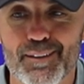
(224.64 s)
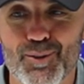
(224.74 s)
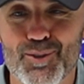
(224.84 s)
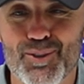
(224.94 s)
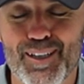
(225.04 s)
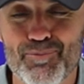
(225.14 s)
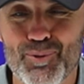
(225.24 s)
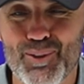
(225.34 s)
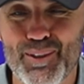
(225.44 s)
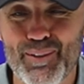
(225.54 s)
lo he dicho ya un
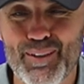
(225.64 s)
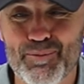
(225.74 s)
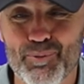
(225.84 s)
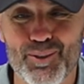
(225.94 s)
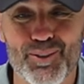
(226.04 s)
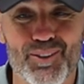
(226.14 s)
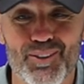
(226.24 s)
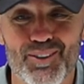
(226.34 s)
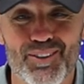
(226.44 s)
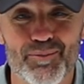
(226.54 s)
montón de veces,
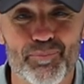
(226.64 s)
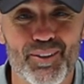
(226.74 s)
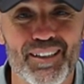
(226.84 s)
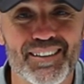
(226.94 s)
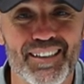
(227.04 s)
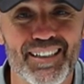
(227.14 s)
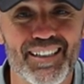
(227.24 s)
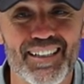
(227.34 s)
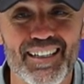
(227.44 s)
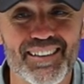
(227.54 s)
pero, pero hay, que
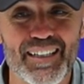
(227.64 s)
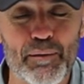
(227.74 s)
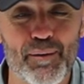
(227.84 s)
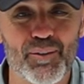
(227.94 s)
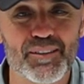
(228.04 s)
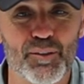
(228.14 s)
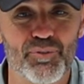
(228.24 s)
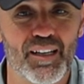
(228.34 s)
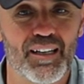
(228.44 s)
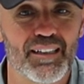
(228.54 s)
seguir, hay que seguir remando hasta el
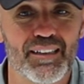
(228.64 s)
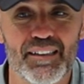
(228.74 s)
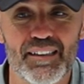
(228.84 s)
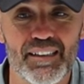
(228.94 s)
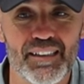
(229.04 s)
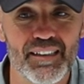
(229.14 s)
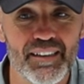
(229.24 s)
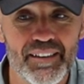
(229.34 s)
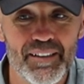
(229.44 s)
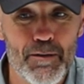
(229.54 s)
final. Aquí
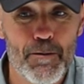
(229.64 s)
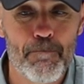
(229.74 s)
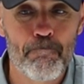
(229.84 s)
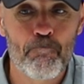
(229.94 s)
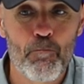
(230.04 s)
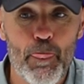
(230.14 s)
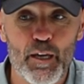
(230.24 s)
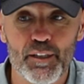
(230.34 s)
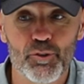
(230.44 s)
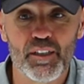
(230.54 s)

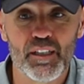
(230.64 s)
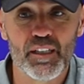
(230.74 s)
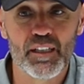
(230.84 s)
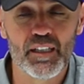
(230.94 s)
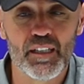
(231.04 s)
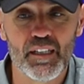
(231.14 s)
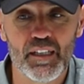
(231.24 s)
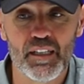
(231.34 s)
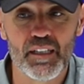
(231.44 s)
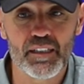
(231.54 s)
creo
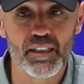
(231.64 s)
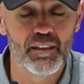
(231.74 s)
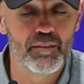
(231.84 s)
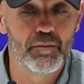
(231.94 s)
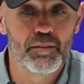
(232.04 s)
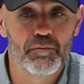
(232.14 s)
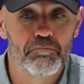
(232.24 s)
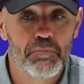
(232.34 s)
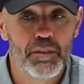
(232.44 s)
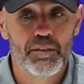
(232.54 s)
que, que, el,
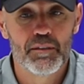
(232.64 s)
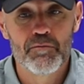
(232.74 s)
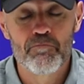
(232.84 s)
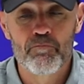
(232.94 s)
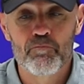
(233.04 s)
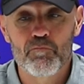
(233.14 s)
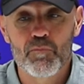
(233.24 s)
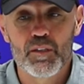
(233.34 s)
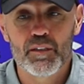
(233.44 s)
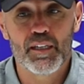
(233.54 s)

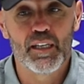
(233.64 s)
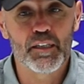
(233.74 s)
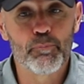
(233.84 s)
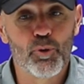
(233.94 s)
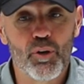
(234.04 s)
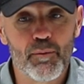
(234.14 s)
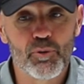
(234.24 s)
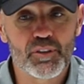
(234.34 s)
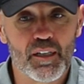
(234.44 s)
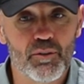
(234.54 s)
equipo lo ha
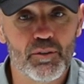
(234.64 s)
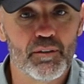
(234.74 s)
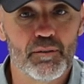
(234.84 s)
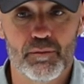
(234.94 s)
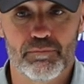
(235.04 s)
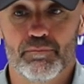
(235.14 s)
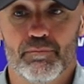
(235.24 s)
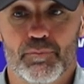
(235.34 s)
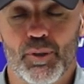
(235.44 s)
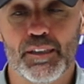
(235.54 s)
demostrado eh,
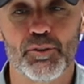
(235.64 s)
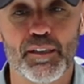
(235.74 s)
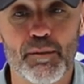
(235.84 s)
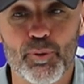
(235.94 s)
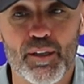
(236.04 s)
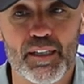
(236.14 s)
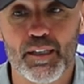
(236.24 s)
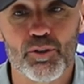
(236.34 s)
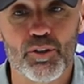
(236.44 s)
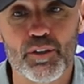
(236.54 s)
durante toda la temporada, que
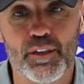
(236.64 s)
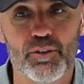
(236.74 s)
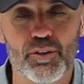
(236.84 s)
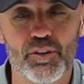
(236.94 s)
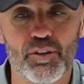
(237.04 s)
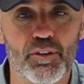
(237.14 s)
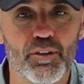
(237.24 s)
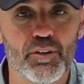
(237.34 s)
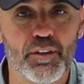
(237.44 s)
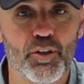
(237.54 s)
que
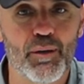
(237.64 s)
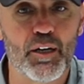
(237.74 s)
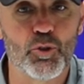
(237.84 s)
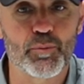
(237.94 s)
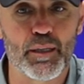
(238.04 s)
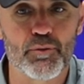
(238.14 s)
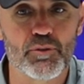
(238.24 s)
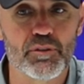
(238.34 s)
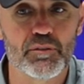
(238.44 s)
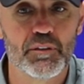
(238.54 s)
no, que no baja los
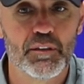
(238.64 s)
brazos,